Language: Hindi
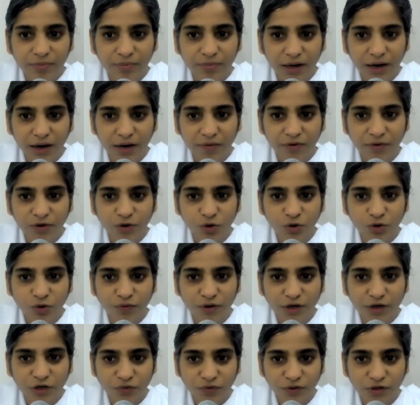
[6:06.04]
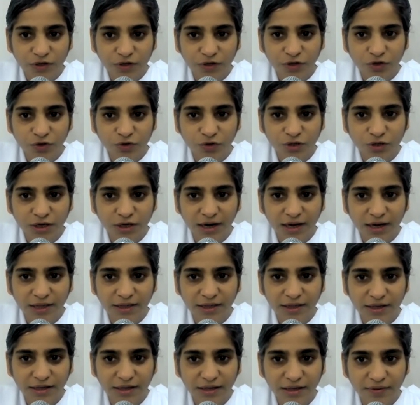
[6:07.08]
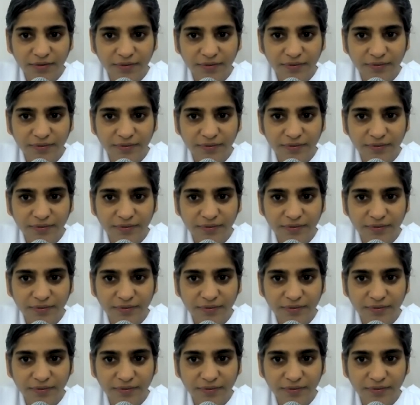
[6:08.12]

रावण को वर्ष वर्ष क्यों जलाते हैं